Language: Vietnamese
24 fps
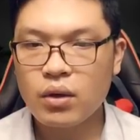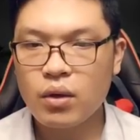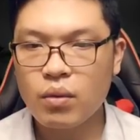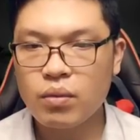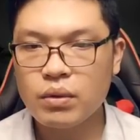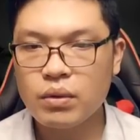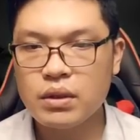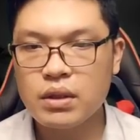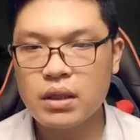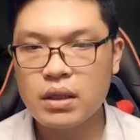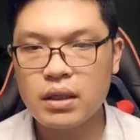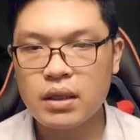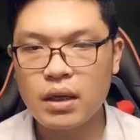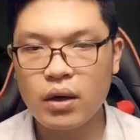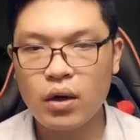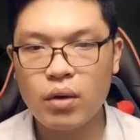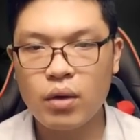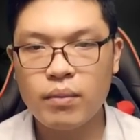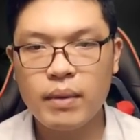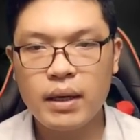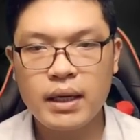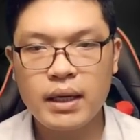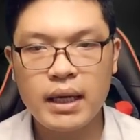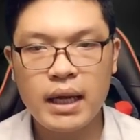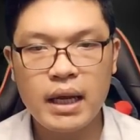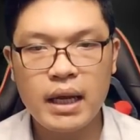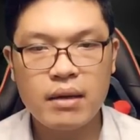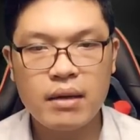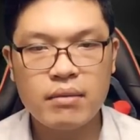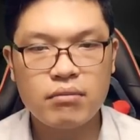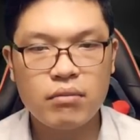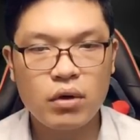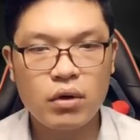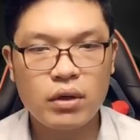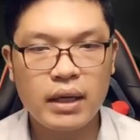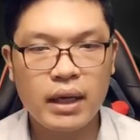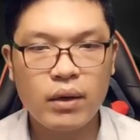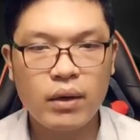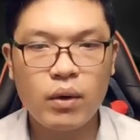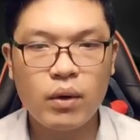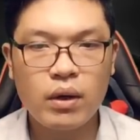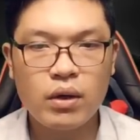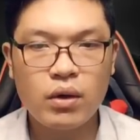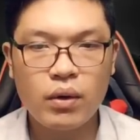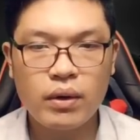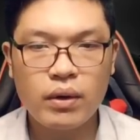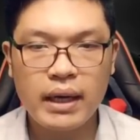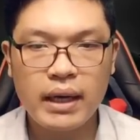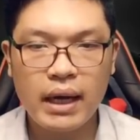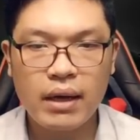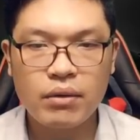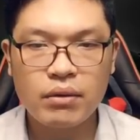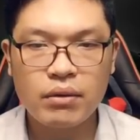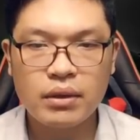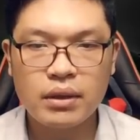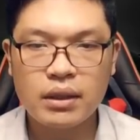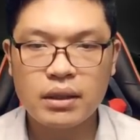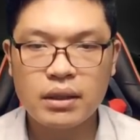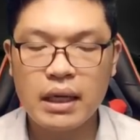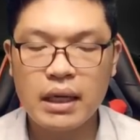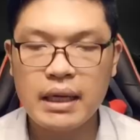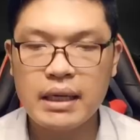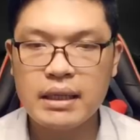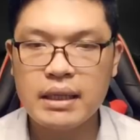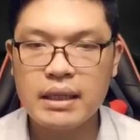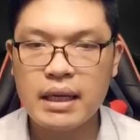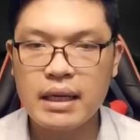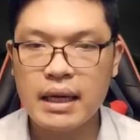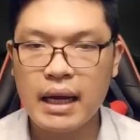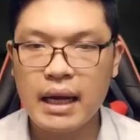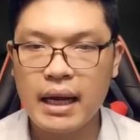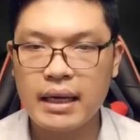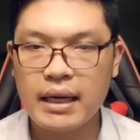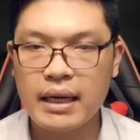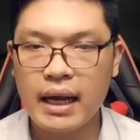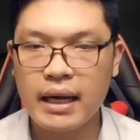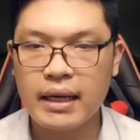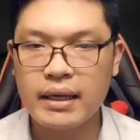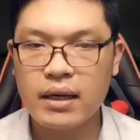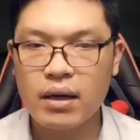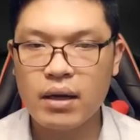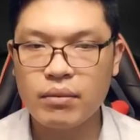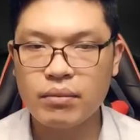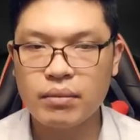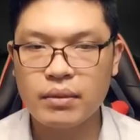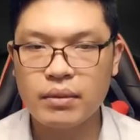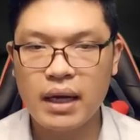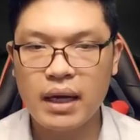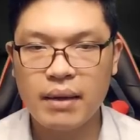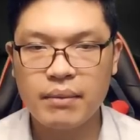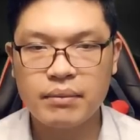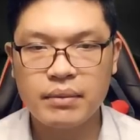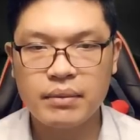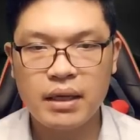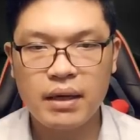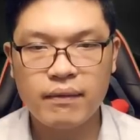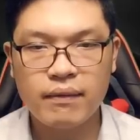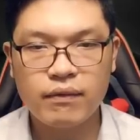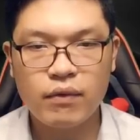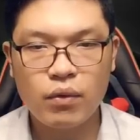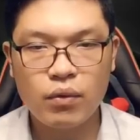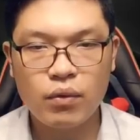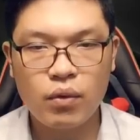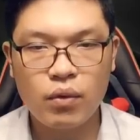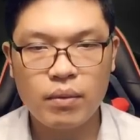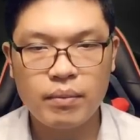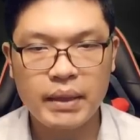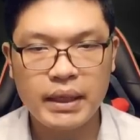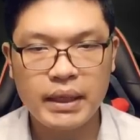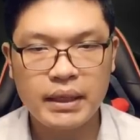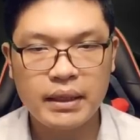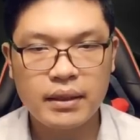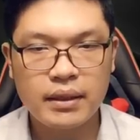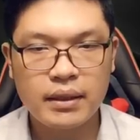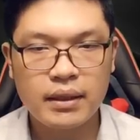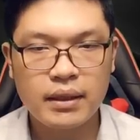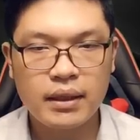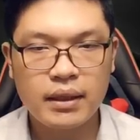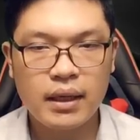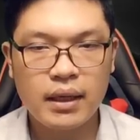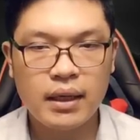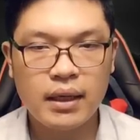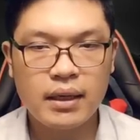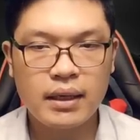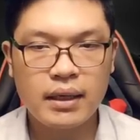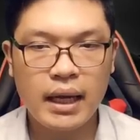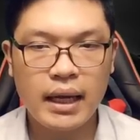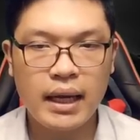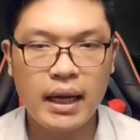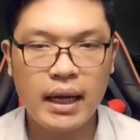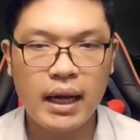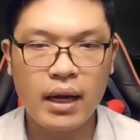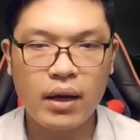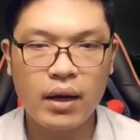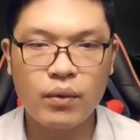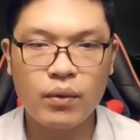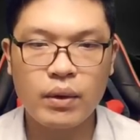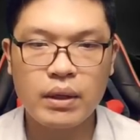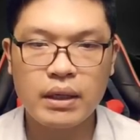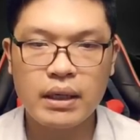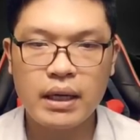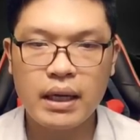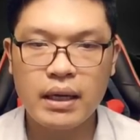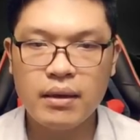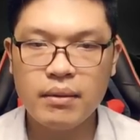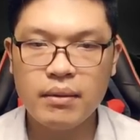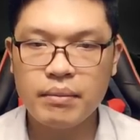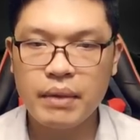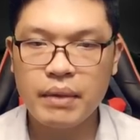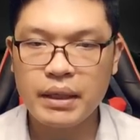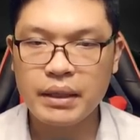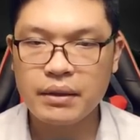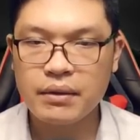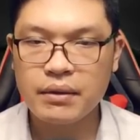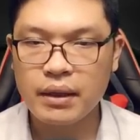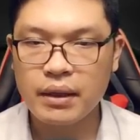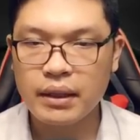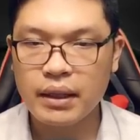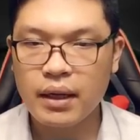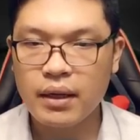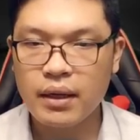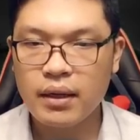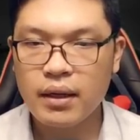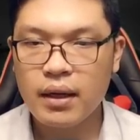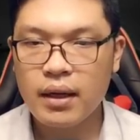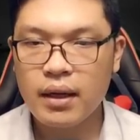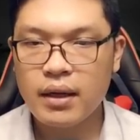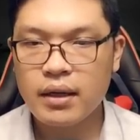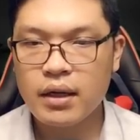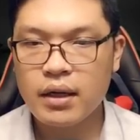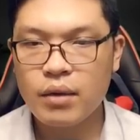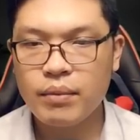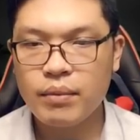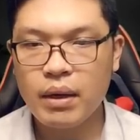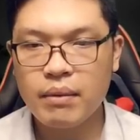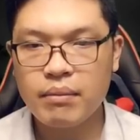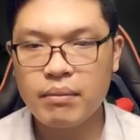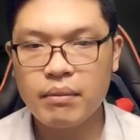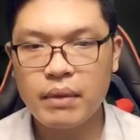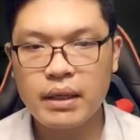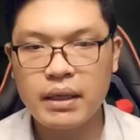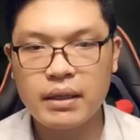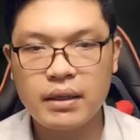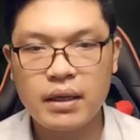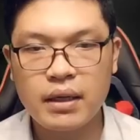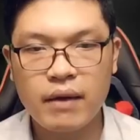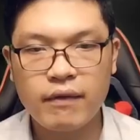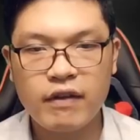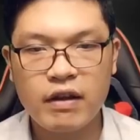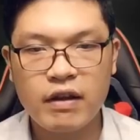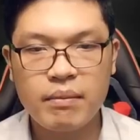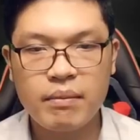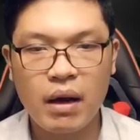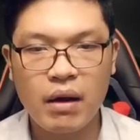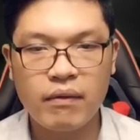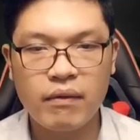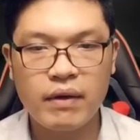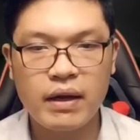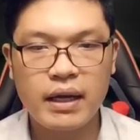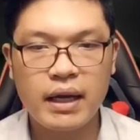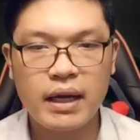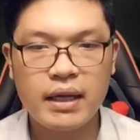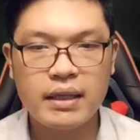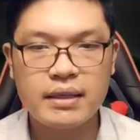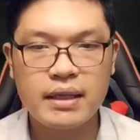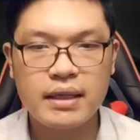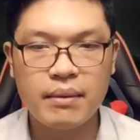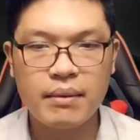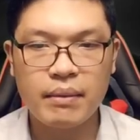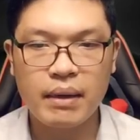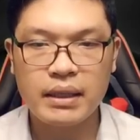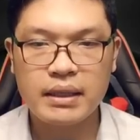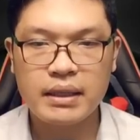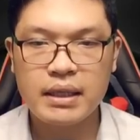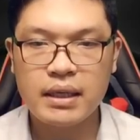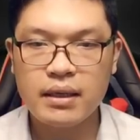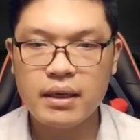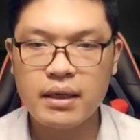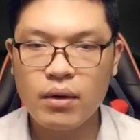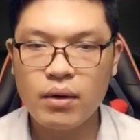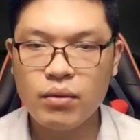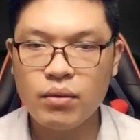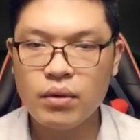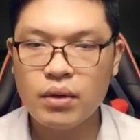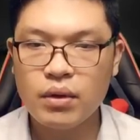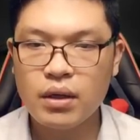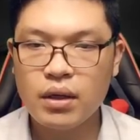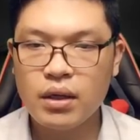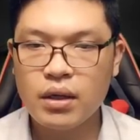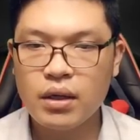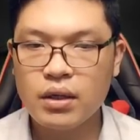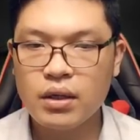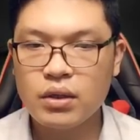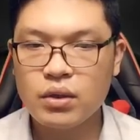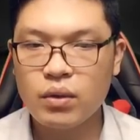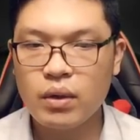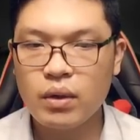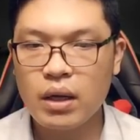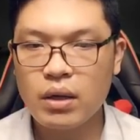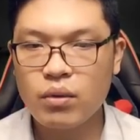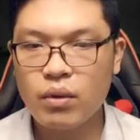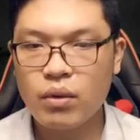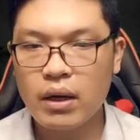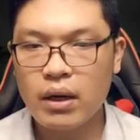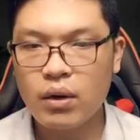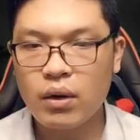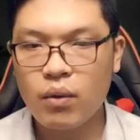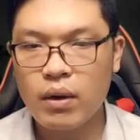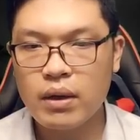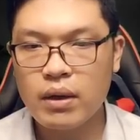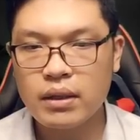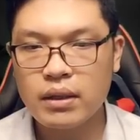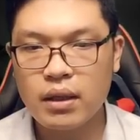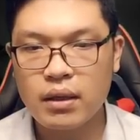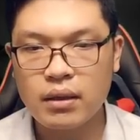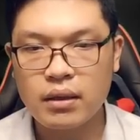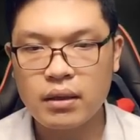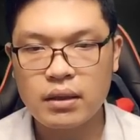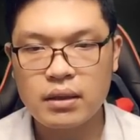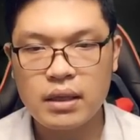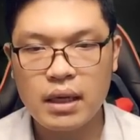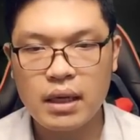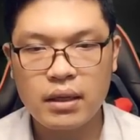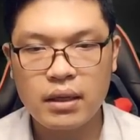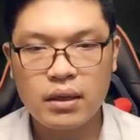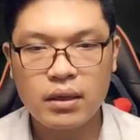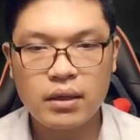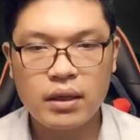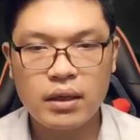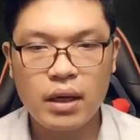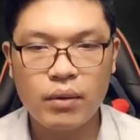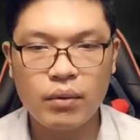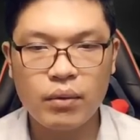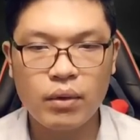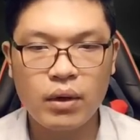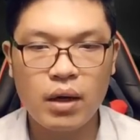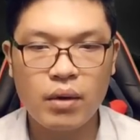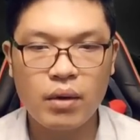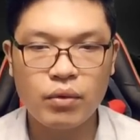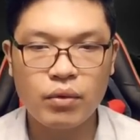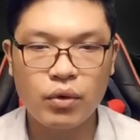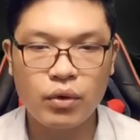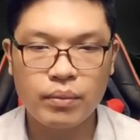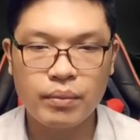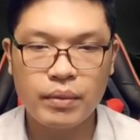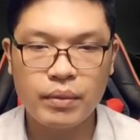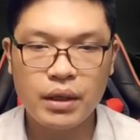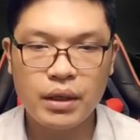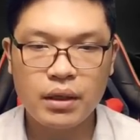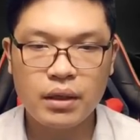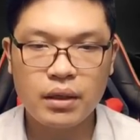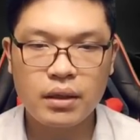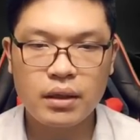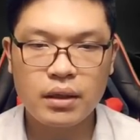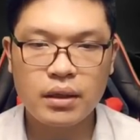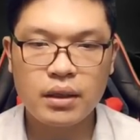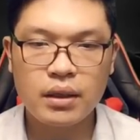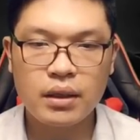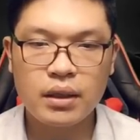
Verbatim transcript: Cũng chưa từng có bất kỳ một nhánh quân đội nào lấy thiên hạ đại đồng làm nhiệm vụ của mình. Ngay cả quân lính bình thường nhất đều biết mình là vì bảo vệ cái gì mà chiến đấu, dù là toàn quân tử trận đều không lùi bước.